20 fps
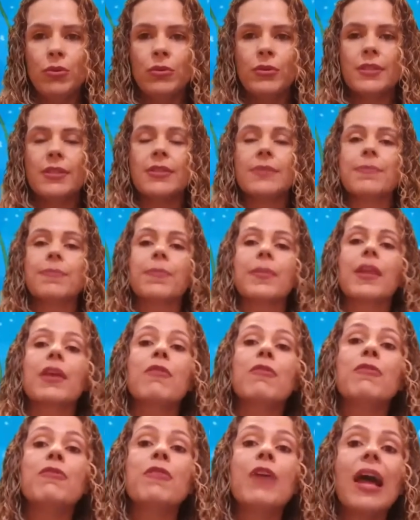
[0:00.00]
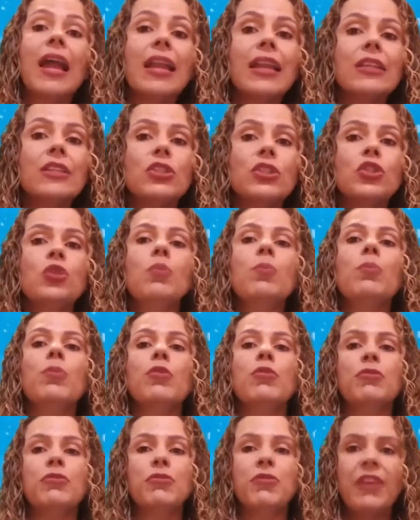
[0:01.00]
2, fala de um
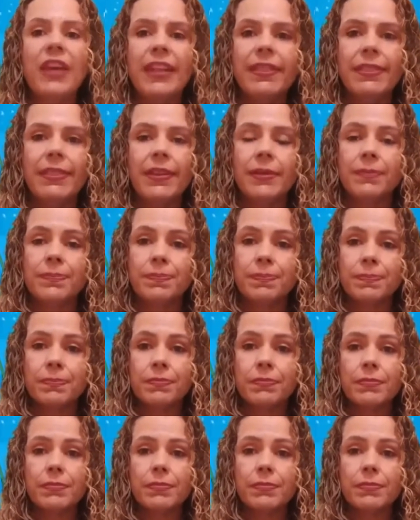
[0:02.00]
profeta